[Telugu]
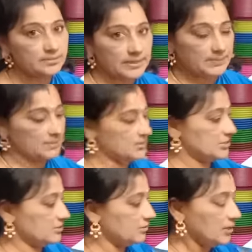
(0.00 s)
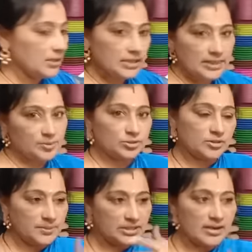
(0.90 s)
బీపీ మిషన్ నేను
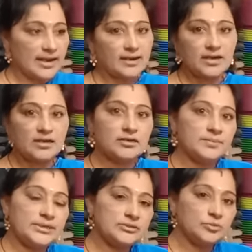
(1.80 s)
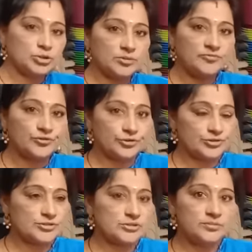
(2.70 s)
మొత్తం మీకు క్యాటలాగ్లో మీకు మొత్తం
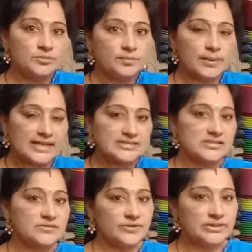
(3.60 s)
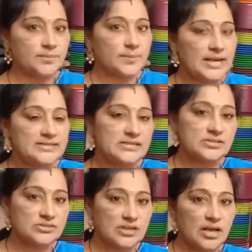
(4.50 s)
ఫొటోస్ ప్రైసెస్ విత్
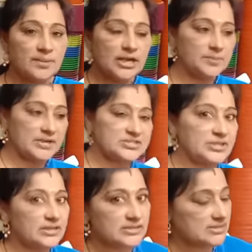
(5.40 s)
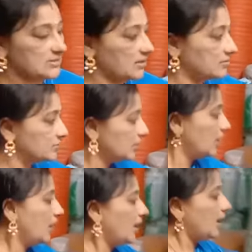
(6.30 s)
ప్రైసెస్తో సహా నేను మీకు షేర్ చేస్తాను
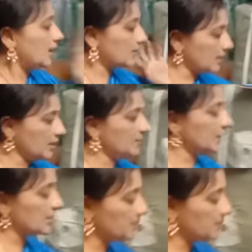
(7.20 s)
అట్లనే మనకి